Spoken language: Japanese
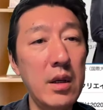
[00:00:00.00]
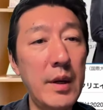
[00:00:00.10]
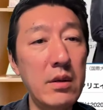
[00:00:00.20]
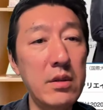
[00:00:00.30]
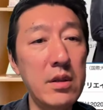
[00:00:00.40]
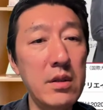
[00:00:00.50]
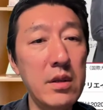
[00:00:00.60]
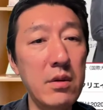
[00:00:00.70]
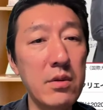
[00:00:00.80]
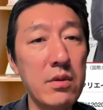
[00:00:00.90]
山口先
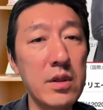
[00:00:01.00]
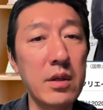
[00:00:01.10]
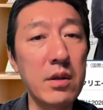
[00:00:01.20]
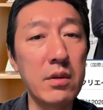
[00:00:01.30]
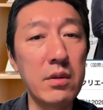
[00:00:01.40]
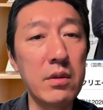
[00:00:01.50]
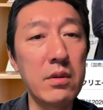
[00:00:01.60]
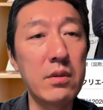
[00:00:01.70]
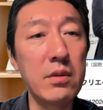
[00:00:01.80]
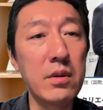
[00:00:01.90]
生の調査によると、
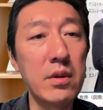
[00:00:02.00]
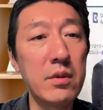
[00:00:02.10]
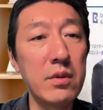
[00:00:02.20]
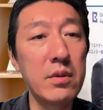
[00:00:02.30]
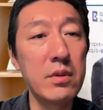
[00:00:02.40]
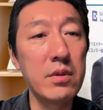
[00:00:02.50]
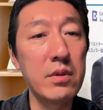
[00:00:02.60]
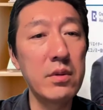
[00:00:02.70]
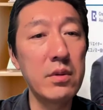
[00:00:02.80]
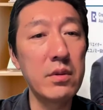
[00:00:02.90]
こういう誹謗中
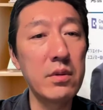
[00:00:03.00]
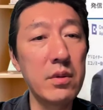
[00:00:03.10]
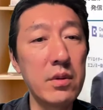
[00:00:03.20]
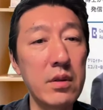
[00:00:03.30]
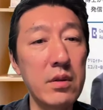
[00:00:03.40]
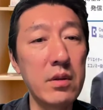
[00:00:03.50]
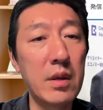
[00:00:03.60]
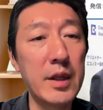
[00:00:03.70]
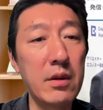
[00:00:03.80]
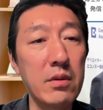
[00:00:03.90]
傷を投稿している
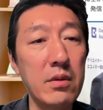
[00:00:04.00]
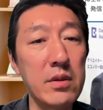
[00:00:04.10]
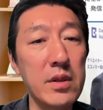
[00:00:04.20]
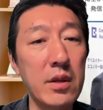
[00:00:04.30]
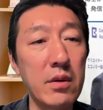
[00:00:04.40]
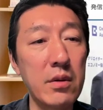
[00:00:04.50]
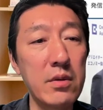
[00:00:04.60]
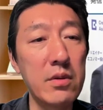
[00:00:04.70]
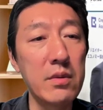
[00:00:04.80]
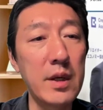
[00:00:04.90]
人はネットユーザーの
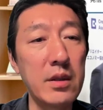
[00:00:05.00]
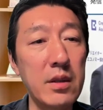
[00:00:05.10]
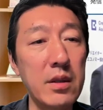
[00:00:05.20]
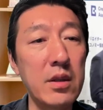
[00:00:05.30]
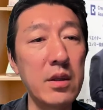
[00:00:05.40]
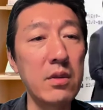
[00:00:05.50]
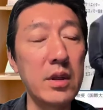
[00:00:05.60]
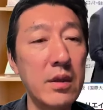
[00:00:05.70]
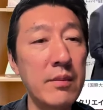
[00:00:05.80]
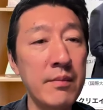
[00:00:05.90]
40万人に1
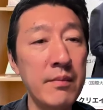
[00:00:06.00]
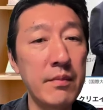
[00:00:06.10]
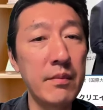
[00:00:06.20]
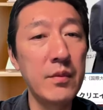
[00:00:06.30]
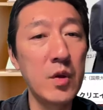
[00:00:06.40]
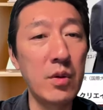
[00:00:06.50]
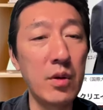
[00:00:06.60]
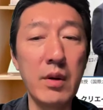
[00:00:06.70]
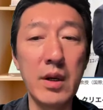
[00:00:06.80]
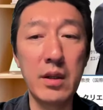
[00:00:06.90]
人と
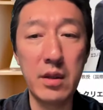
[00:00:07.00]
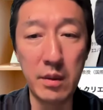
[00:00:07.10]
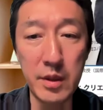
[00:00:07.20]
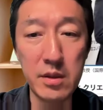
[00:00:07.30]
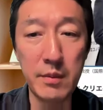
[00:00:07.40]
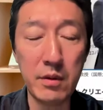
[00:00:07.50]
言われています。